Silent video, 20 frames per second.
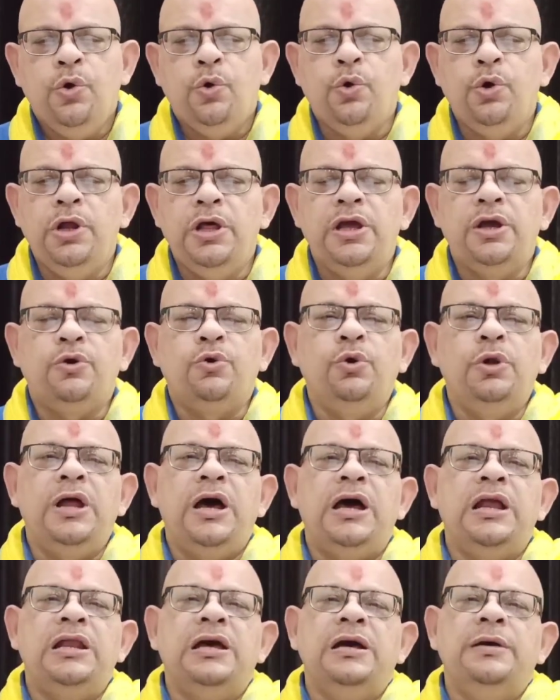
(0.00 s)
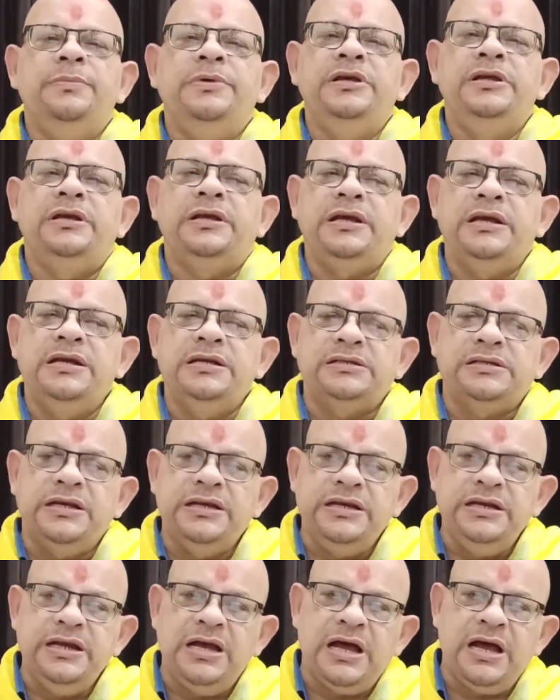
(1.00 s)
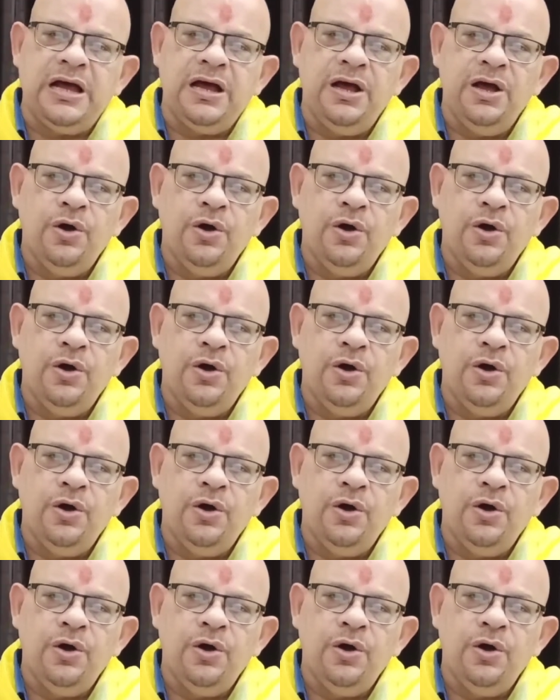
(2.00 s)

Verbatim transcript: उड़े गुलाल अबीर के सरिया